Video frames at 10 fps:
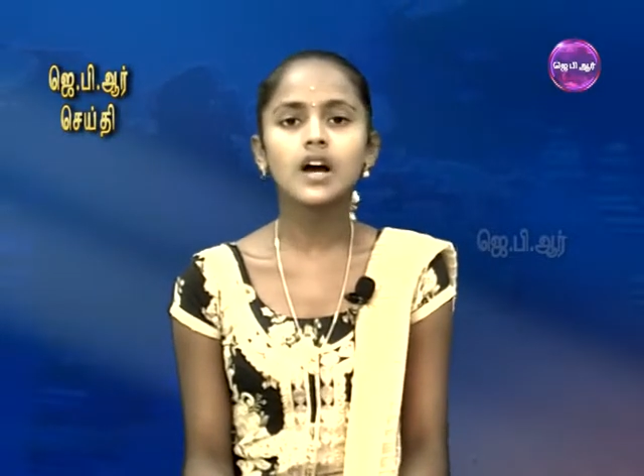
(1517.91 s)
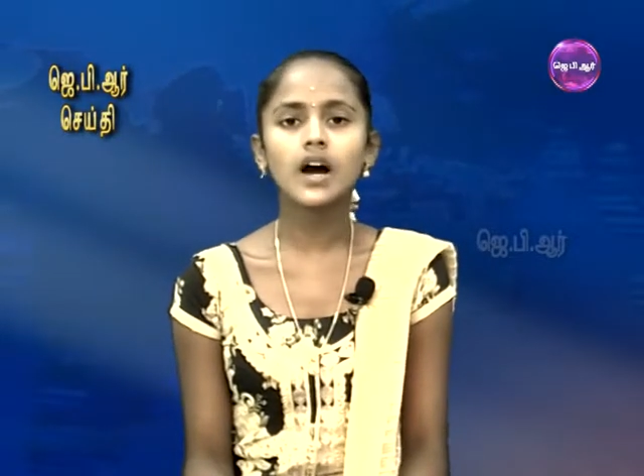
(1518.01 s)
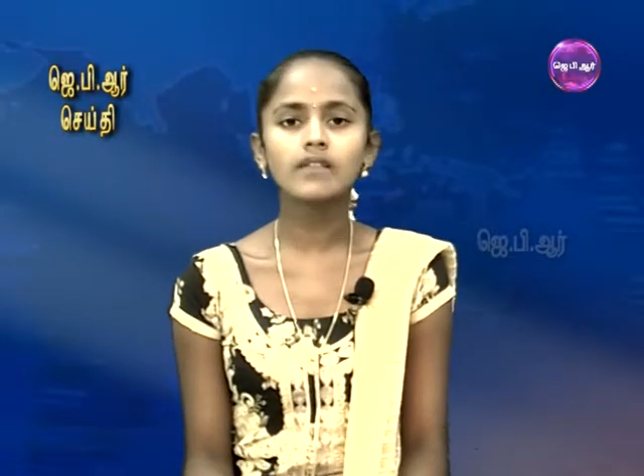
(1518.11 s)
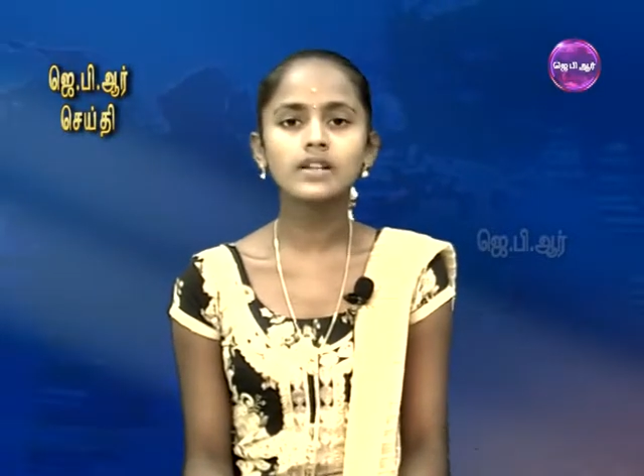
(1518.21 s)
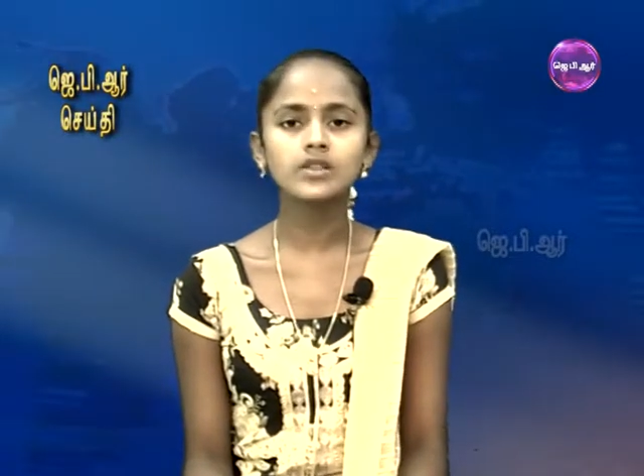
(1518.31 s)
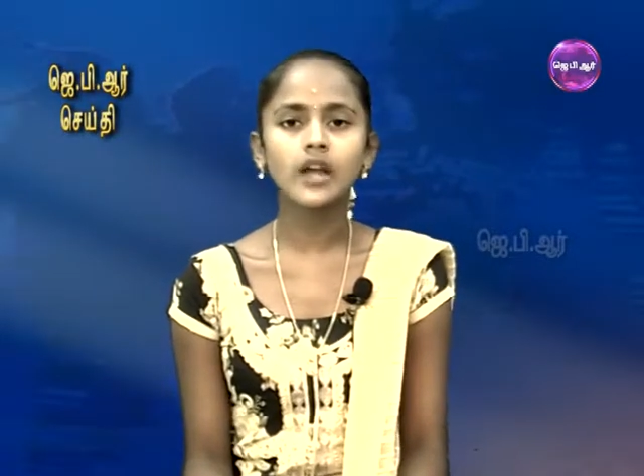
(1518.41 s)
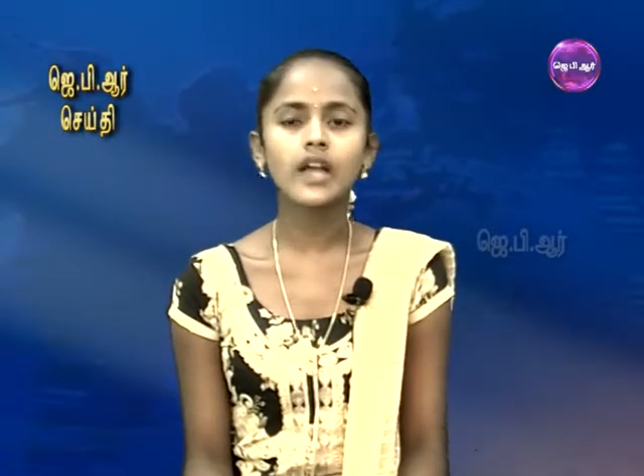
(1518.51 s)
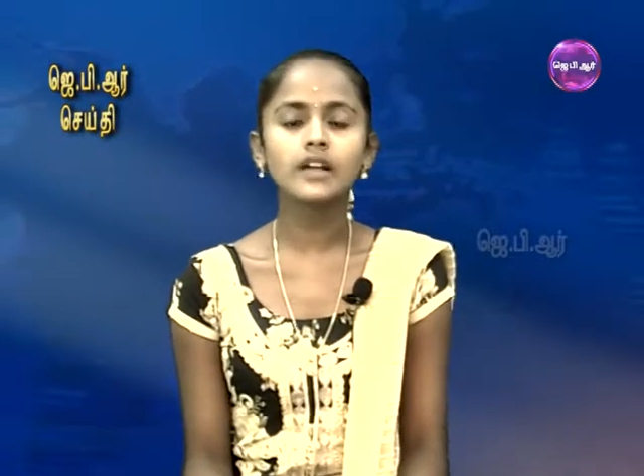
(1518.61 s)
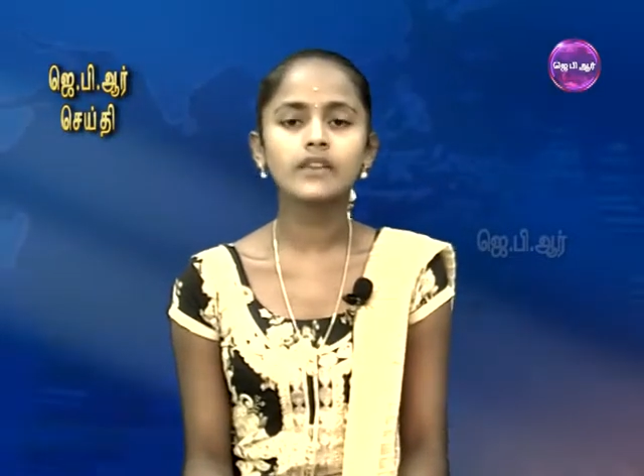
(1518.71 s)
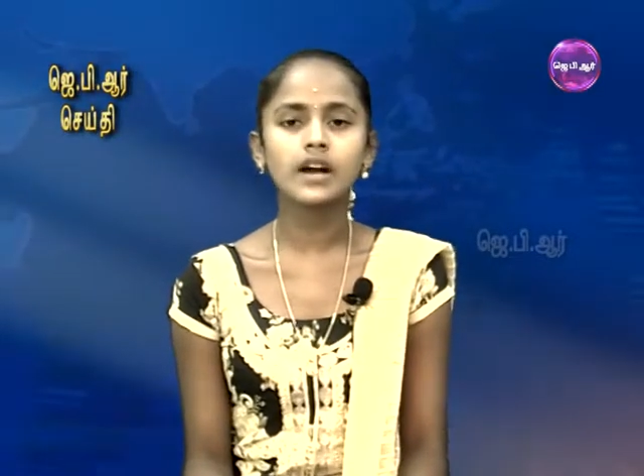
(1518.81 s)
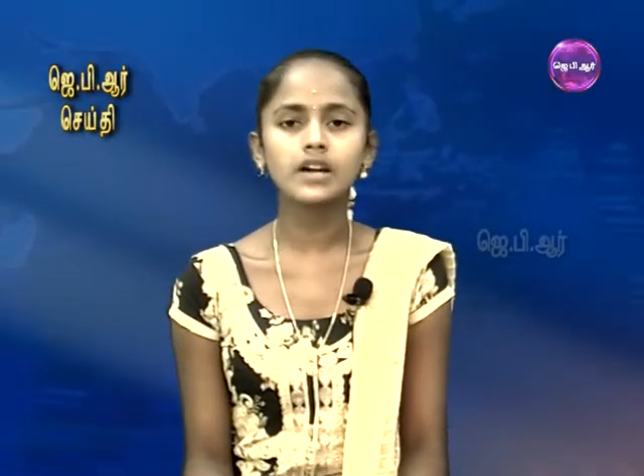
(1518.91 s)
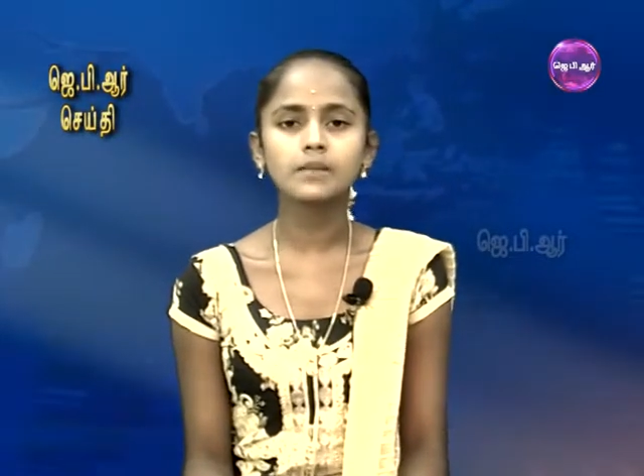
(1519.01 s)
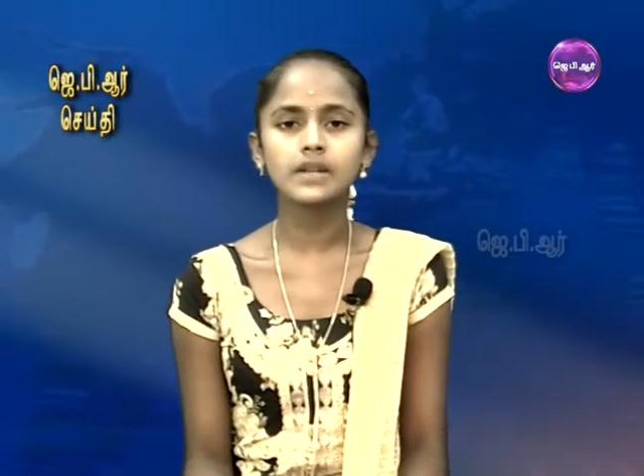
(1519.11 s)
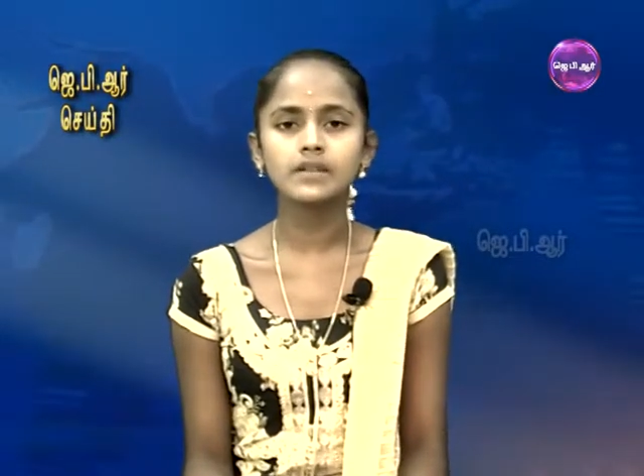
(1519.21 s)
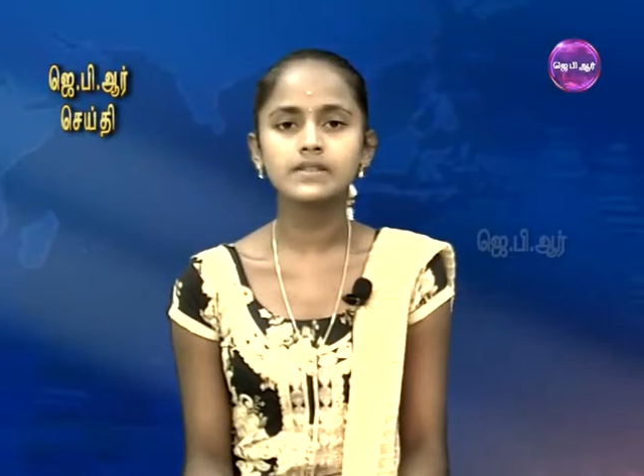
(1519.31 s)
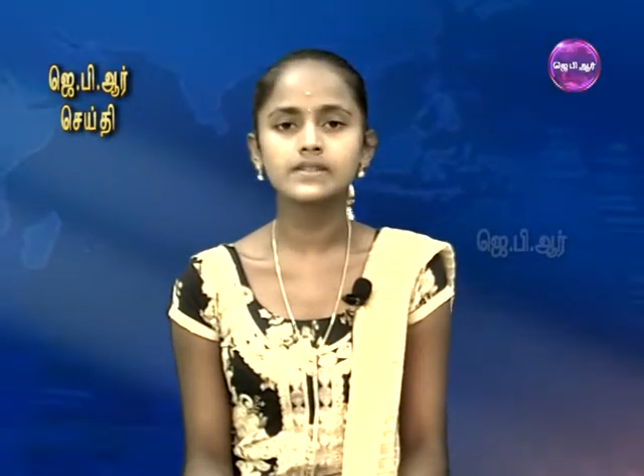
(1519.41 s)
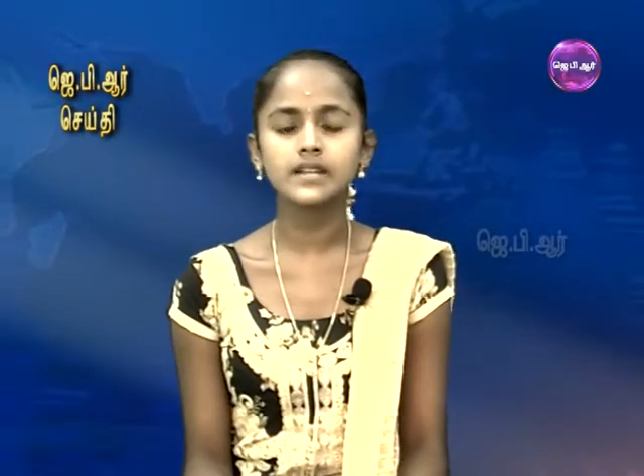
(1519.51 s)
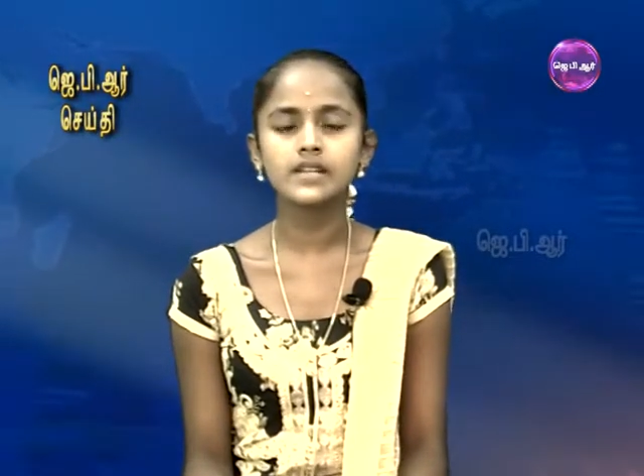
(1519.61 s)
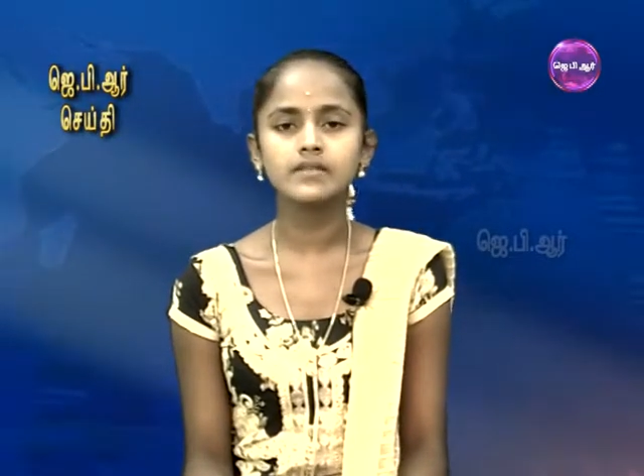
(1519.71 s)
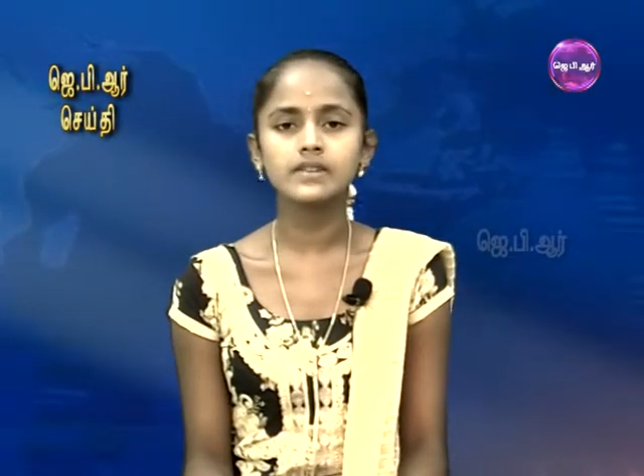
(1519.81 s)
காவல்துறையினர் வழக்கு பதிவு செய்து